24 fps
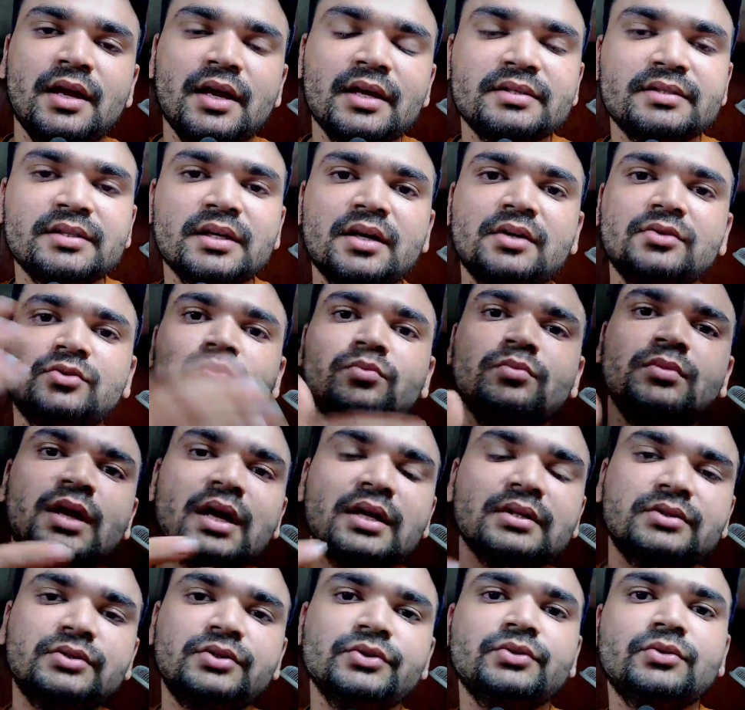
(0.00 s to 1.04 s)
एक जगह तुम
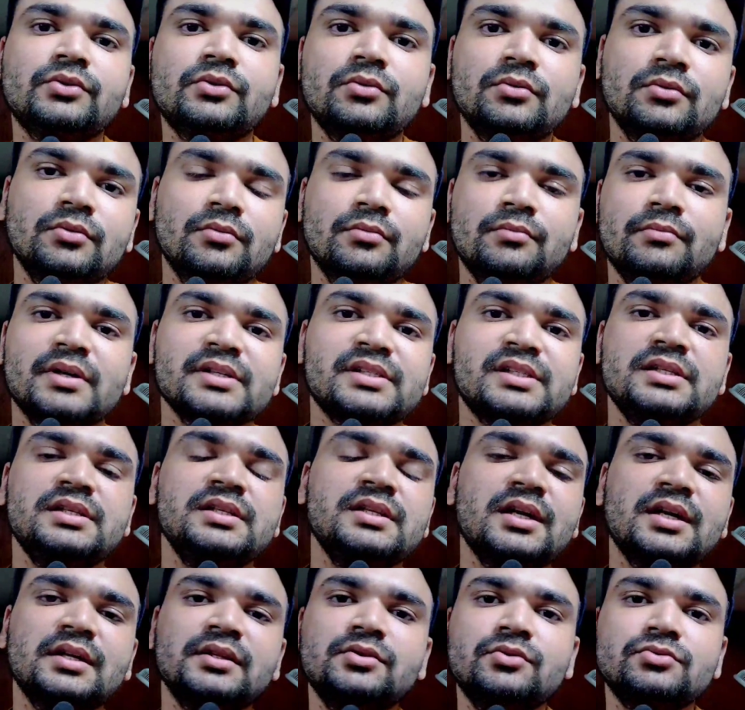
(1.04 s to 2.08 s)
लाते हो
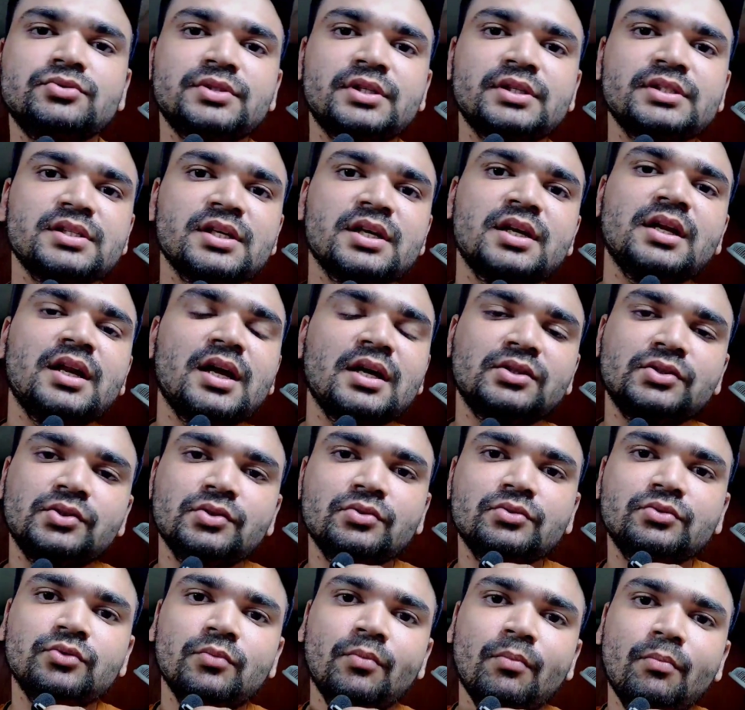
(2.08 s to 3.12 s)
मशीन गन दूसरे जगह
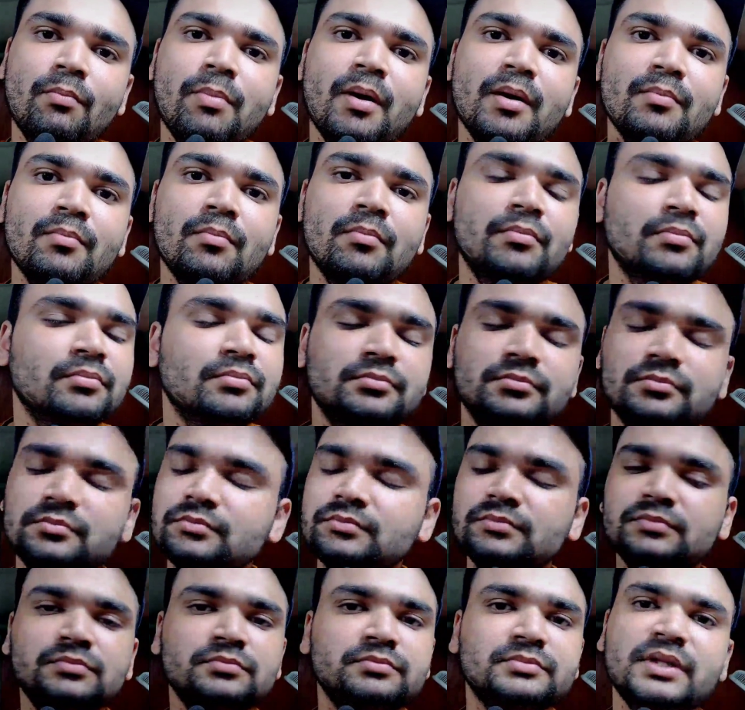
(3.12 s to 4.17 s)
लाते हो तुम बम
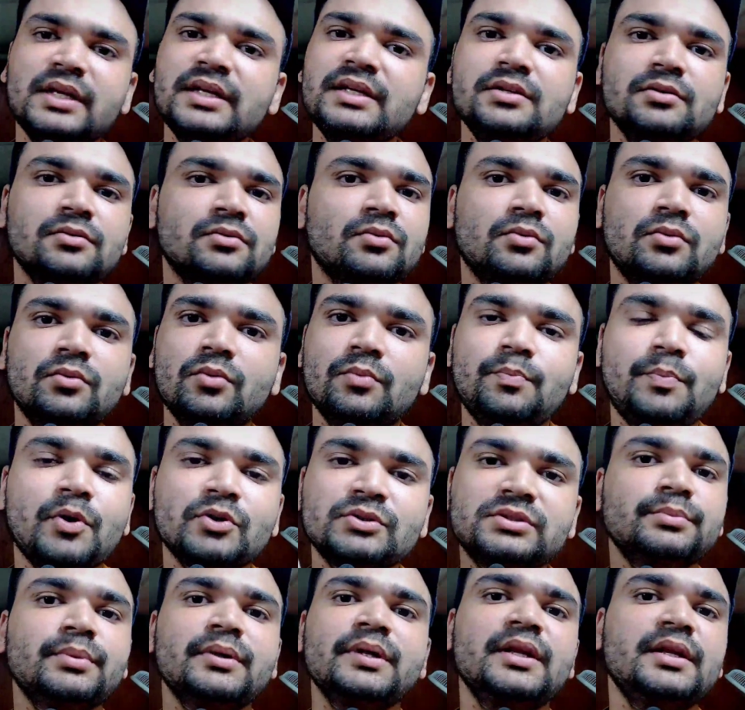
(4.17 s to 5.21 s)
नहीं वो
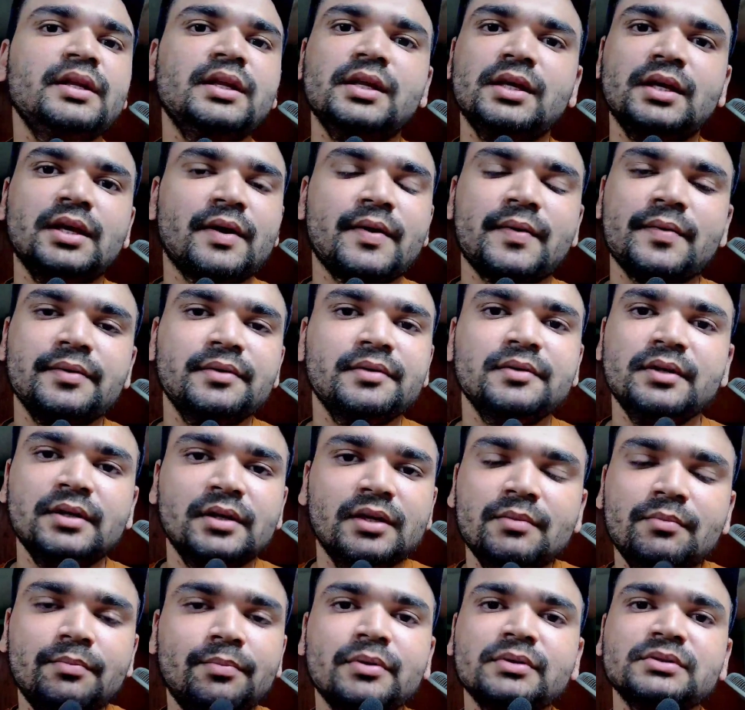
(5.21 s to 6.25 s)
पॉसिबल नहीं है
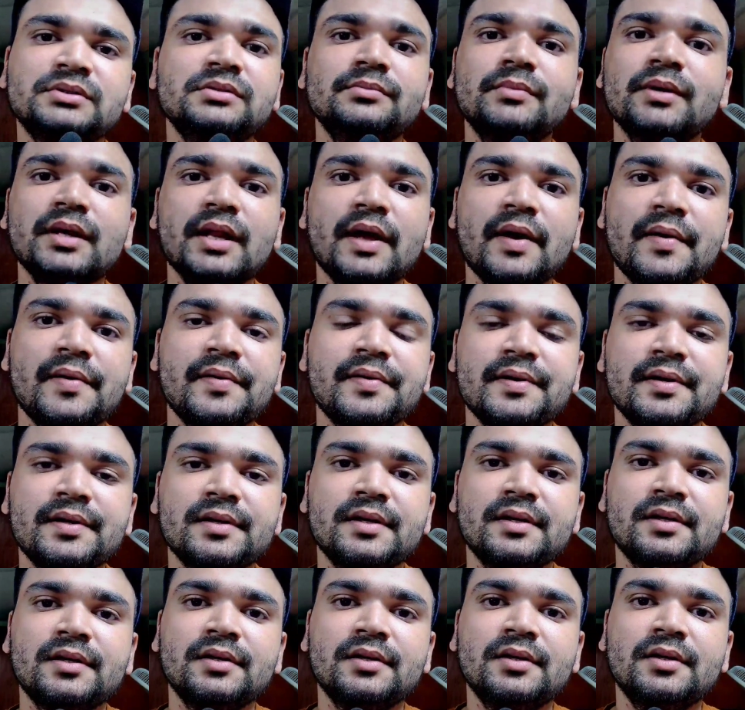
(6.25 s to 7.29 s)
इम्पॉसिबल है
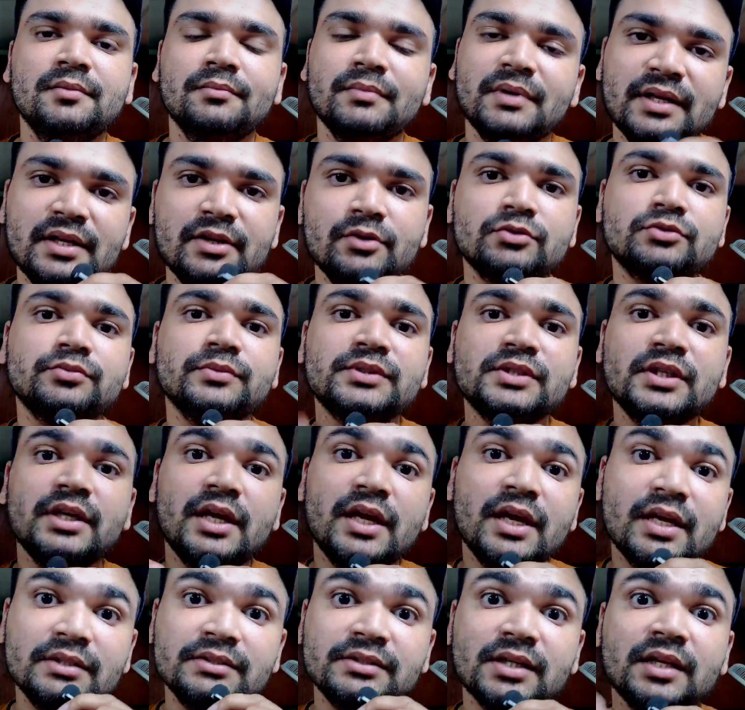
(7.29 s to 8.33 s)
भले उसमें से
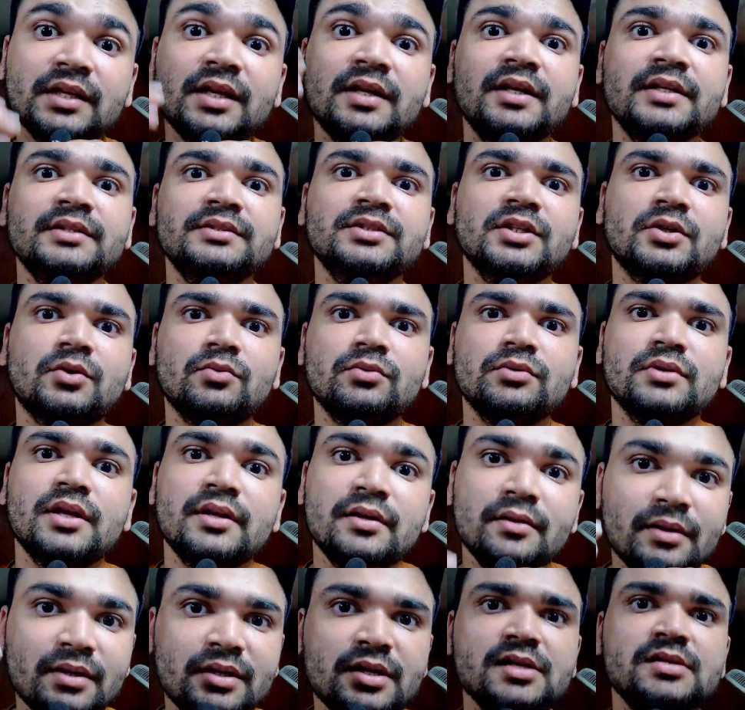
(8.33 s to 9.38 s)
एक ज़्यादा डेंजर हो
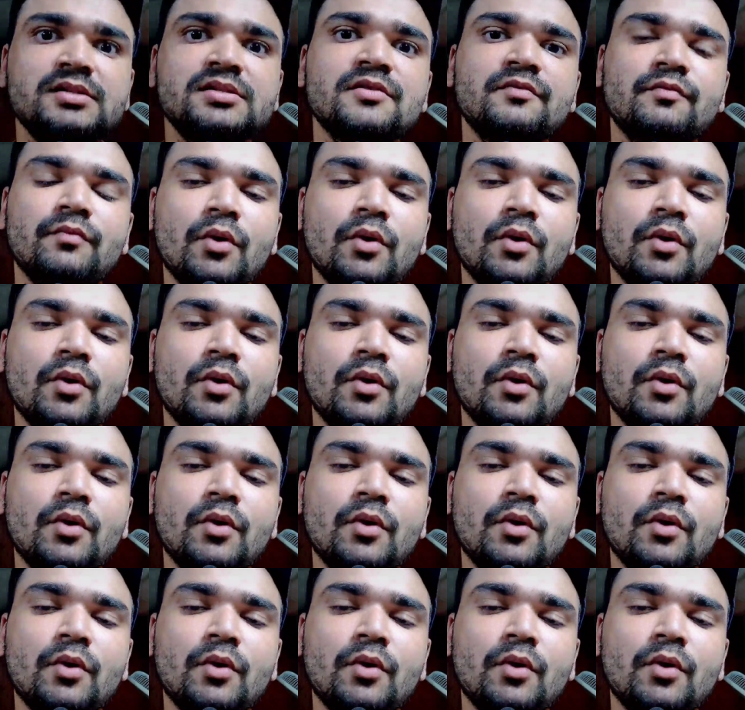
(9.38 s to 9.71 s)
यानी कि के